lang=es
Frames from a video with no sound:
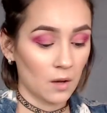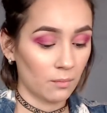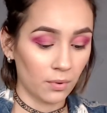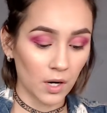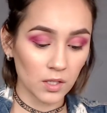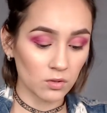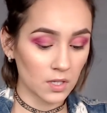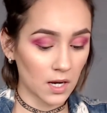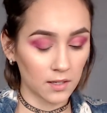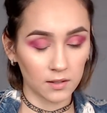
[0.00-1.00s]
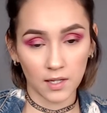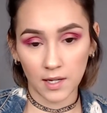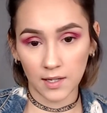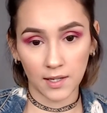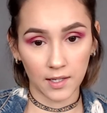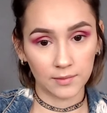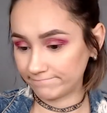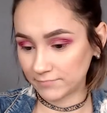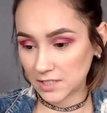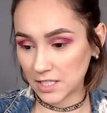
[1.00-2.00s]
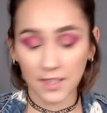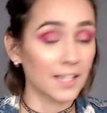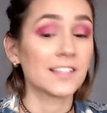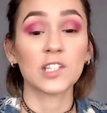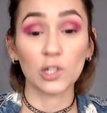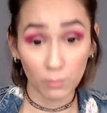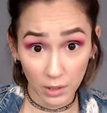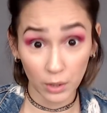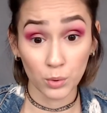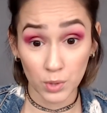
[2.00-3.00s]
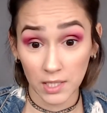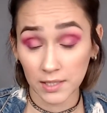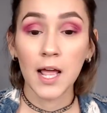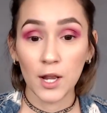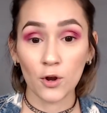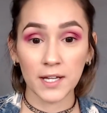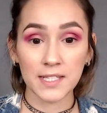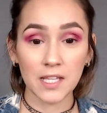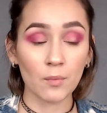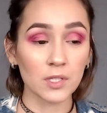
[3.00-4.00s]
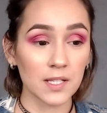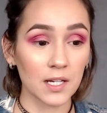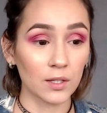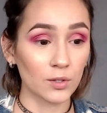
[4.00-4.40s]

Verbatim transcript: Puedes usar el que se te hinche el ombligo usar. Lo que sí vamos a hacer es lo